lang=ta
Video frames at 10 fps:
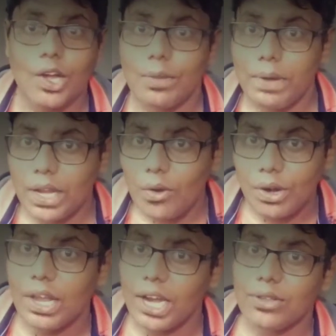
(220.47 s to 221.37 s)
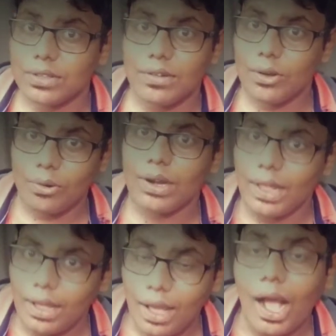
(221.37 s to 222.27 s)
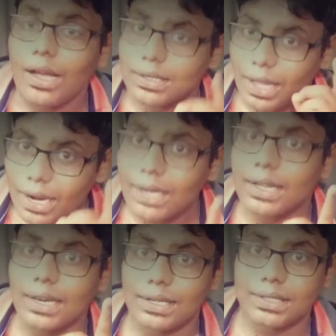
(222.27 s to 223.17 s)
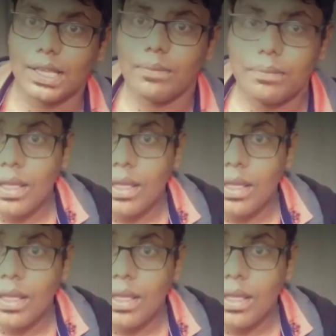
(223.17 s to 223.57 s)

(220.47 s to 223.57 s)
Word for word: ஆட்டோமேட்டிக்காக ஒரு டைனோசர் வரும்ல அதுதாங்க டீரெக்ஸ் கேம்